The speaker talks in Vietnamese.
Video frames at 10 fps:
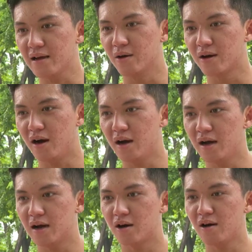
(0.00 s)
người
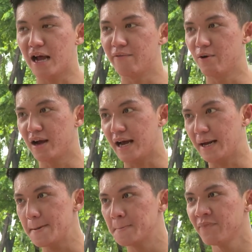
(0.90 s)
có khó khăn về hoàn
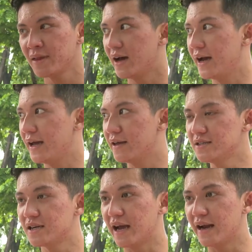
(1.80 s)
cảnh. Thì những
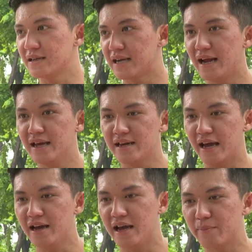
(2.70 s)
sự kiện này khá ý
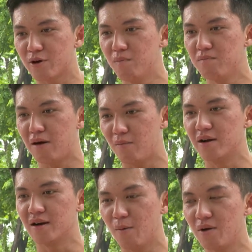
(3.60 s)
nghĩa thì em cũng mong
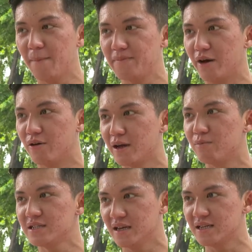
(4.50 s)
được đóng góp nhiều ở trong
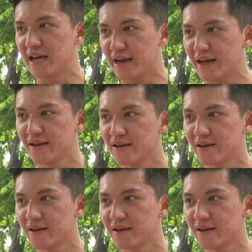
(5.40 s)
những sự kiện này.